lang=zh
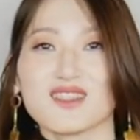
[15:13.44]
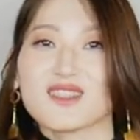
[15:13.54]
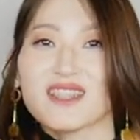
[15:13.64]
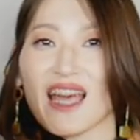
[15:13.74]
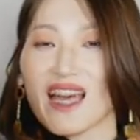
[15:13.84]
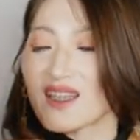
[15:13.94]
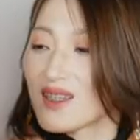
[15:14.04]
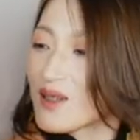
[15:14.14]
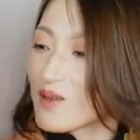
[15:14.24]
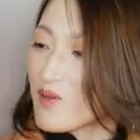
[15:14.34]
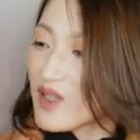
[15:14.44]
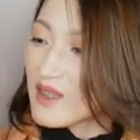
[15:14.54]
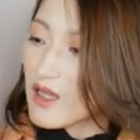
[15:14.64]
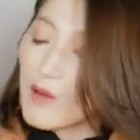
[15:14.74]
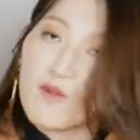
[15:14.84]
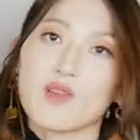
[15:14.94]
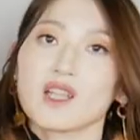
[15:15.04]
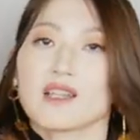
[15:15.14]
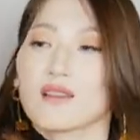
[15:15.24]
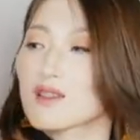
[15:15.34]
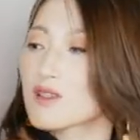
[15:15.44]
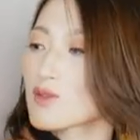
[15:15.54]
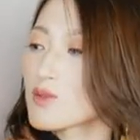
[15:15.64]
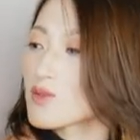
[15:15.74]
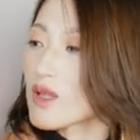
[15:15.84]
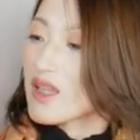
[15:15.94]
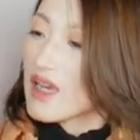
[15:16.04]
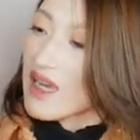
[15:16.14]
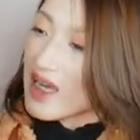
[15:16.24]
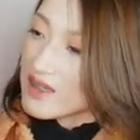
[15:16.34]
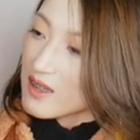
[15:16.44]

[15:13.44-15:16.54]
就是它。 非常非常的柔软啊，